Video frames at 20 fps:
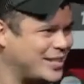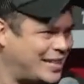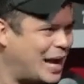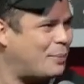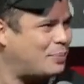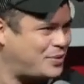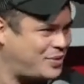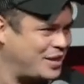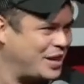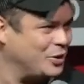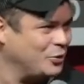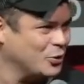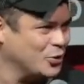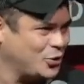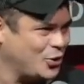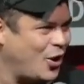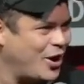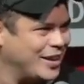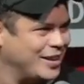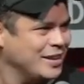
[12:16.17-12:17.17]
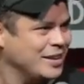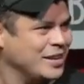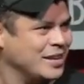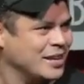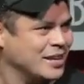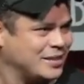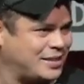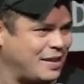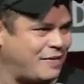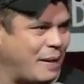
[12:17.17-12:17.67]
olhos, sabe sangue nos olhos?
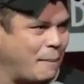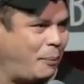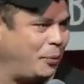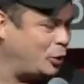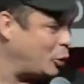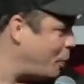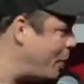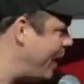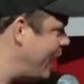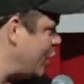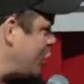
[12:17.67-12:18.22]
Você vai, puta, eu